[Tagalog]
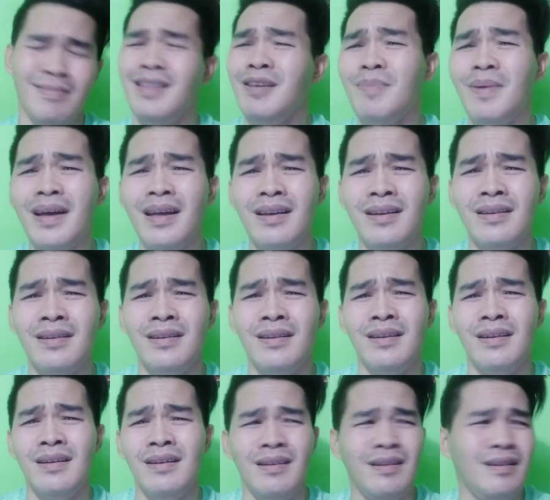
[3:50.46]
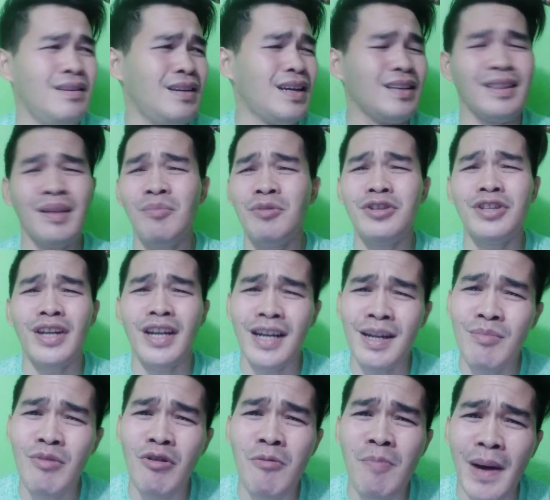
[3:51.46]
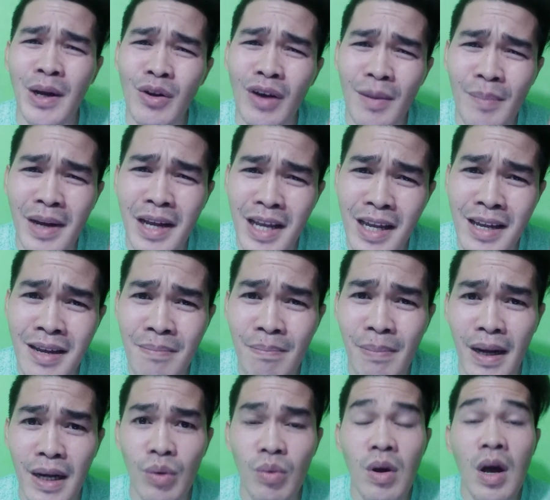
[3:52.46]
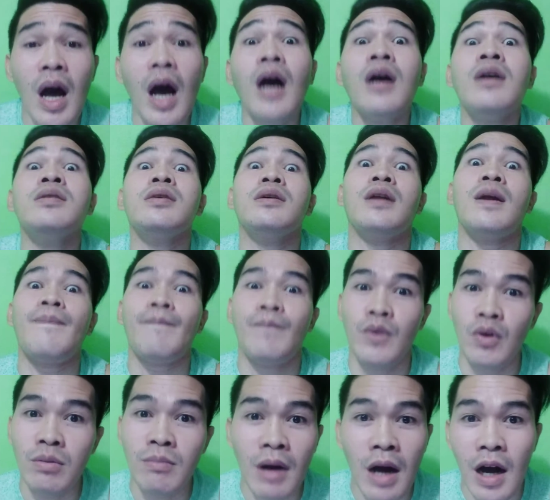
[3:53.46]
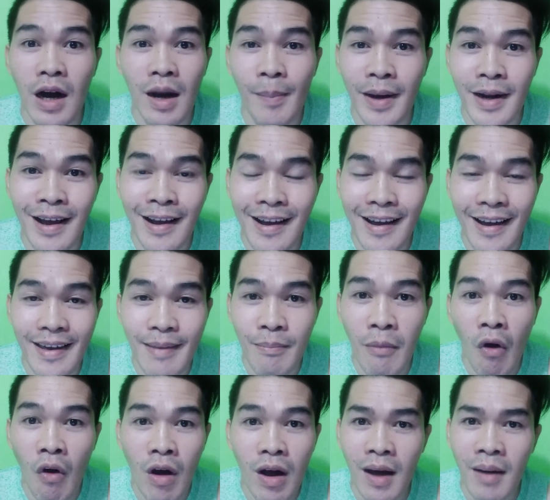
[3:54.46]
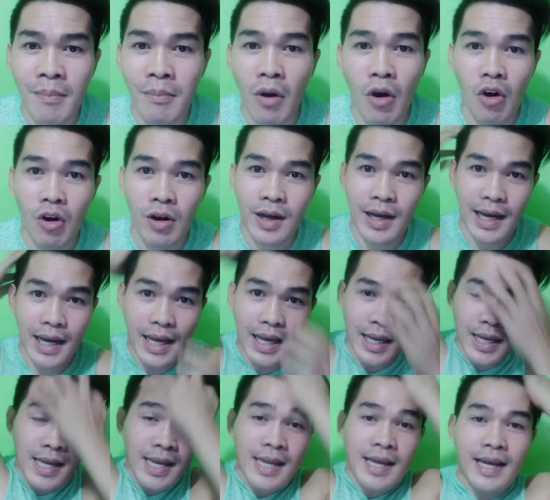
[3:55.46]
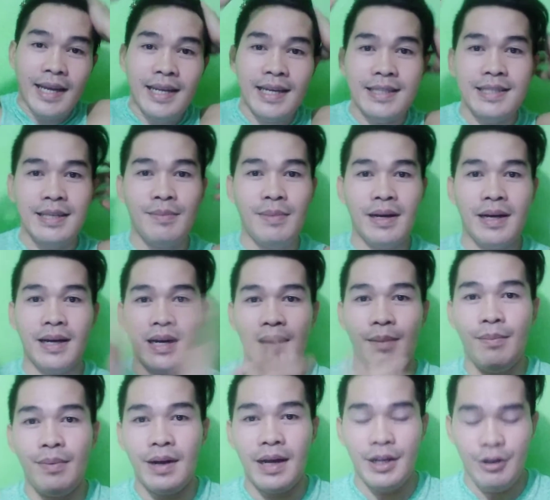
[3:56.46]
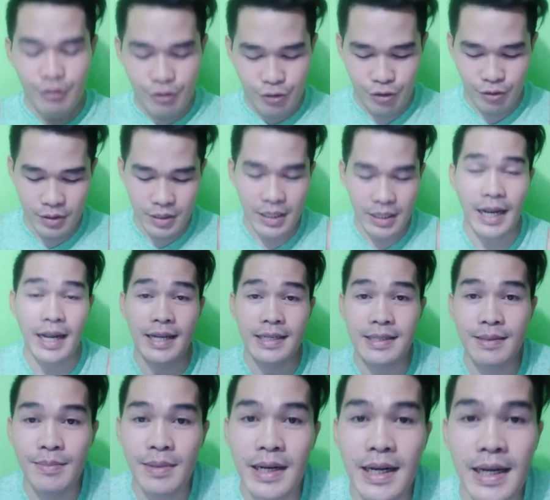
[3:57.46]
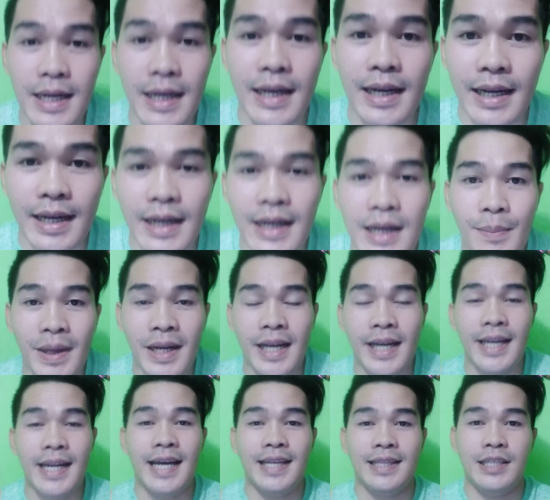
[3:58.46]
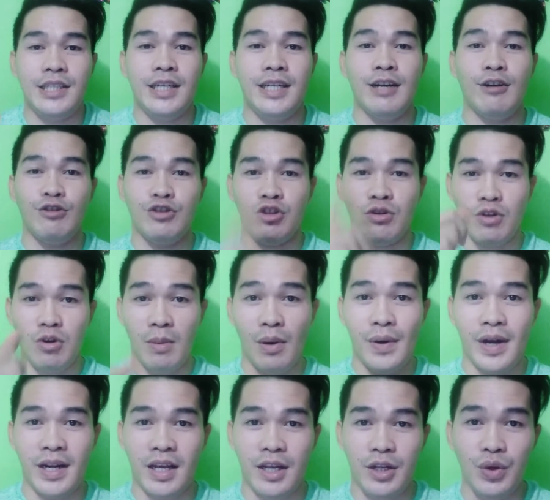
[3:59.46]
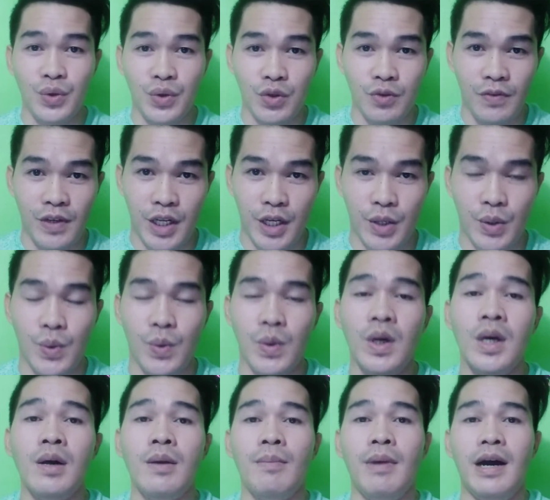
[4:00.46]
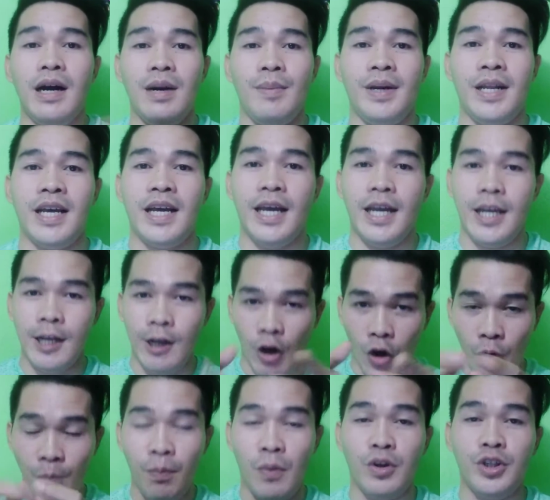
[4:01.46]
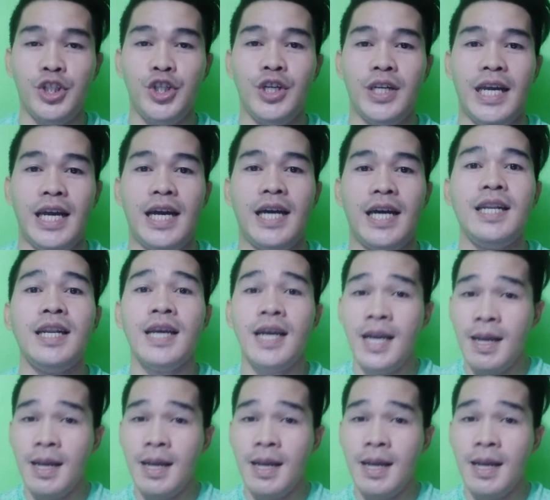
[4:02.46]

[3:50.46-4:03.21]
Di ba? nakita mo yung sarili mo kung paano ka magiging baliw. Ang sarap noon mga kabarangay, bonggang-bongga. Kaya sa mga kayo, kaya sa mga kabarangay natin diyan na gustong gumawa ng YouTube video, mga kabarangay, go post niyo na 'yan.